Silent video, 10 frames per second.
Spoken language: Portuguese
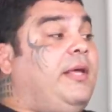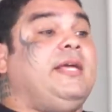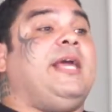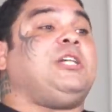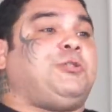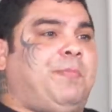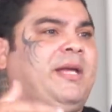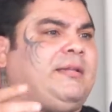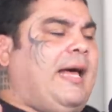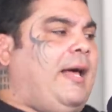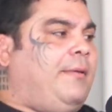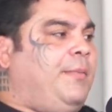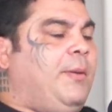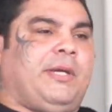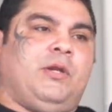E respeitar,
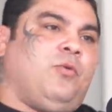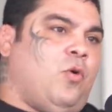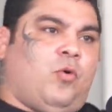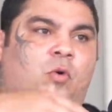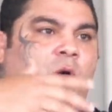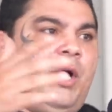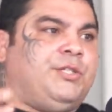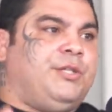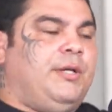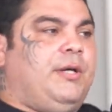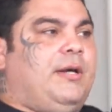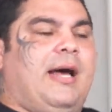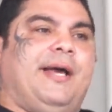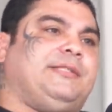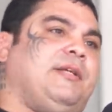mesmo que não concorde,
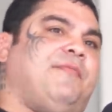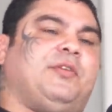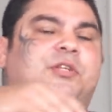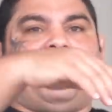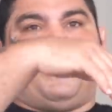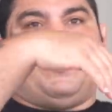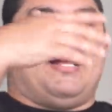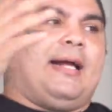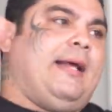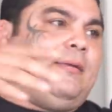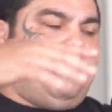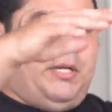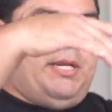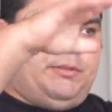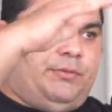ah, isso é falta de vergonha na cara, tá,
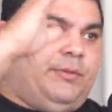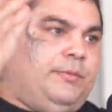beleza.